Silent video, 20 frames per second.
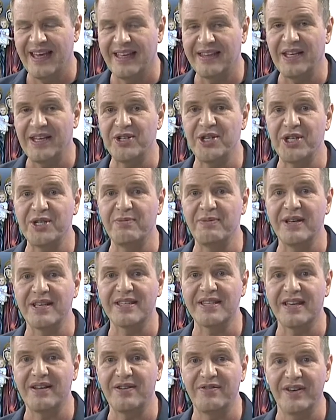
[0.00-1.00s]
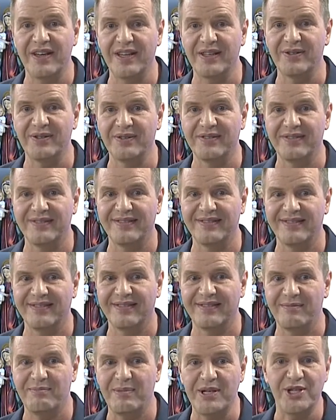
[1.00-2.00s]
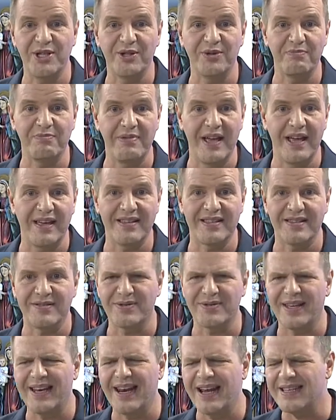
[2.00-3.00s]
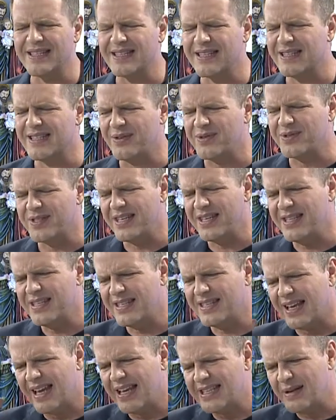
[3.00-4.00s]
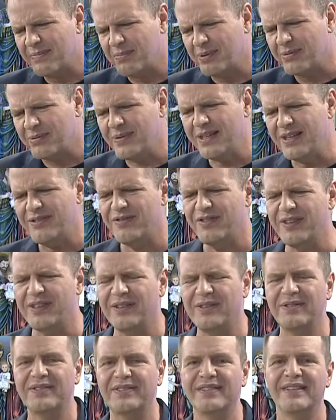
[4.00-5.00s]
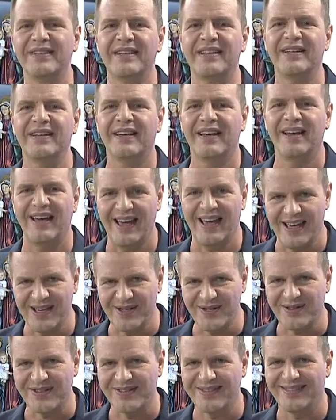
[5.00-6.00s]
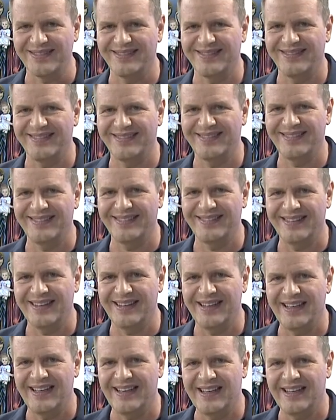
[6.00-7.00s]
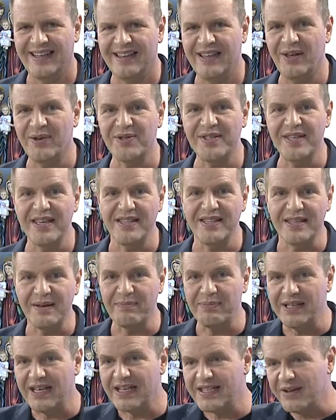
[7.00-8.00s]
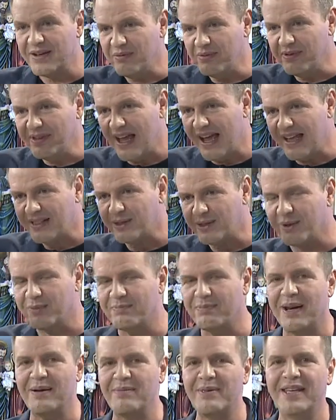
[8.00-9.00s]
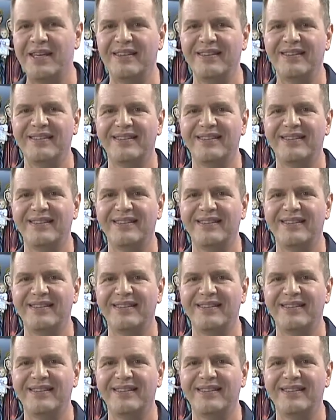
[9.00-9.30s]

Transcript: Tem gente me escrevendo, pedindo bênçãos, graças. Dalcides, reza por mim, filho. Rezo. Dalcides, você podia ser um neto para mim.